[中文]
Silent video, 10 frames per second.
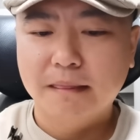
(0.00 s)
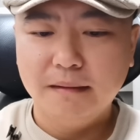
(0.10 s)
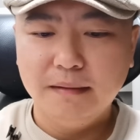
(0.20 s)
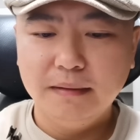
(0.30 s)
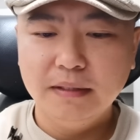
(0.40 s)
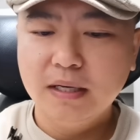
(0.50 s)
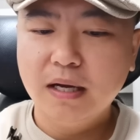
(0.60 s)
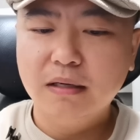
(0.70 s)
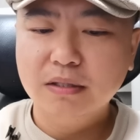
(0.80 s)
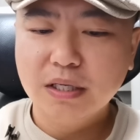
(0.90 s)
啊，你
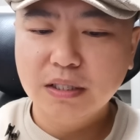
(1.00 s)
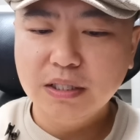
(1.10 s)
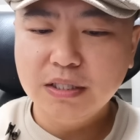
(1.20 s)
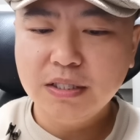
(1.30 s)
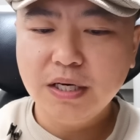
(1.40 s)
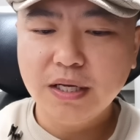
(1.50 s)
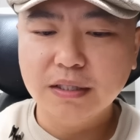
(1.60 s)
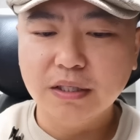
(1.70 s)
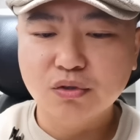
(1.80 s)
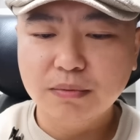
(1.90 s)
看啊，这个一系列
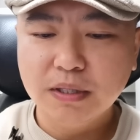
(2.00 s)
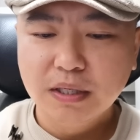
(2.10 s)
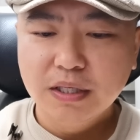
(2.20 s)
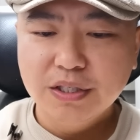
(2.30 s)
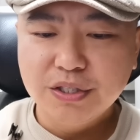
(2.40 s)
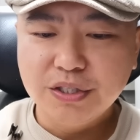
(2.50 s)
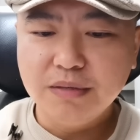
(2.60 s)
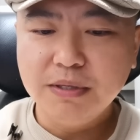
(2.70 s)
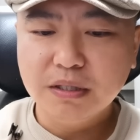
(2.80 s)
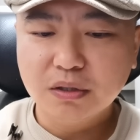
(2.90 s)
的也说明
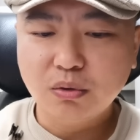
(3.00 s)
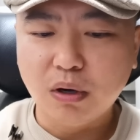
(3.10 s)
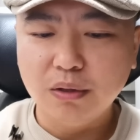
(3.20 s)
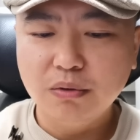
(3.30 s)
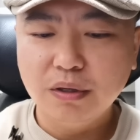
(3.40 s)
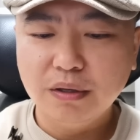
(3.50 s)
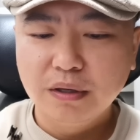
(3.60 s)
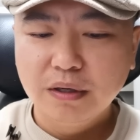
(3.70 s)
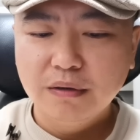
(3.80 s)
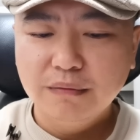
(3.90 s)
习明的团队
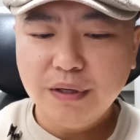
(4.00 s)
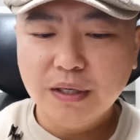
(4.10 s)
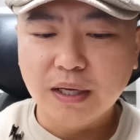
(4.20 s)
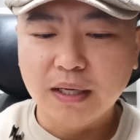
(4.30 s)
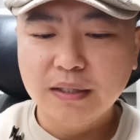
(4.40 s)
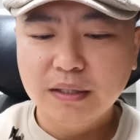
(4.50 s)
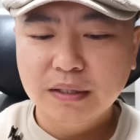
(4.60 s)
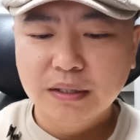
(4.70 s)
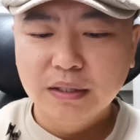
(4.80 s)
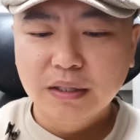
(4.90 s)
未来
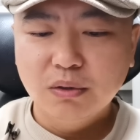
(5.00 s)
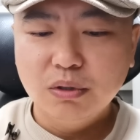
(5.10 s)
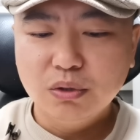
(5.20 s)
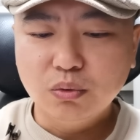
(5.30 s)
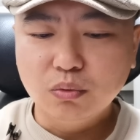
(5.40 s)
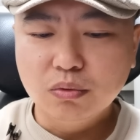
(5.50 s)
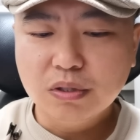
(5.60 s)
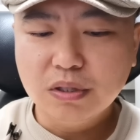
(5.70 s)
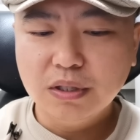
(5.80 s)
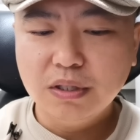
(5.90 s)
呢会独
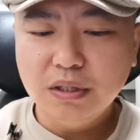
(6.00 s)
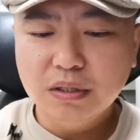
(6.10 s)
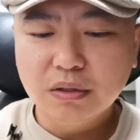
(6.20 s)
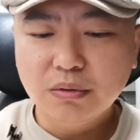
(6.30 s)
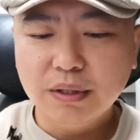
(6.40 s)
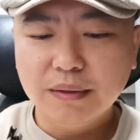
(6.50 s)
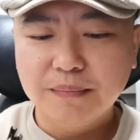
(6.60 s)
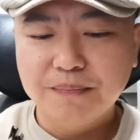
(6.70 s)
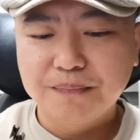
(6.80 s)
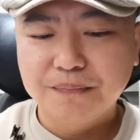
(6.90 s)
自应对
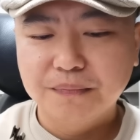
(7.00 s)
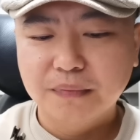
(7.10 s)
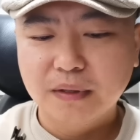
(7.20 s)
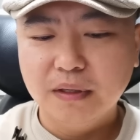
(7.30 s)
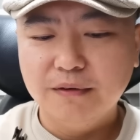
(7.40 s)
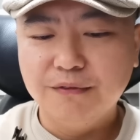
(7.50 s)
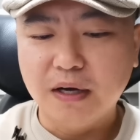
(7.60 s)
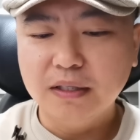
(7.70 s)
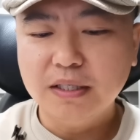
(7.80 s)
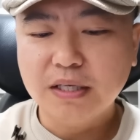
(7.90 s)
啊
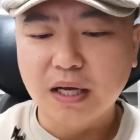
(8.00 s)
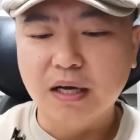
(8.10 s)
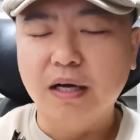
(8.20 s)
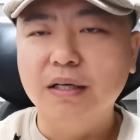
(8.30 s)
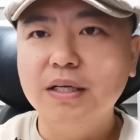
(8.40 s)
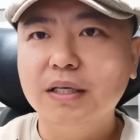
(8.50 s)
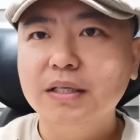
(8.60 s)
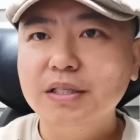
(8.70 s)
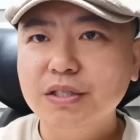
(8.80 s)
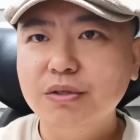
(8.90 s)
房地产行业
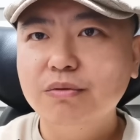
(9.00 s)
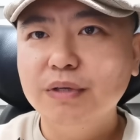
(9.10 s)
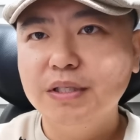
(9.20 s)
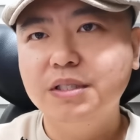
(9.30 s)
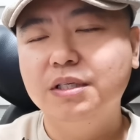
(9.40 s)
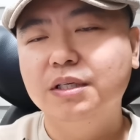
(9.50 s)
金融危机。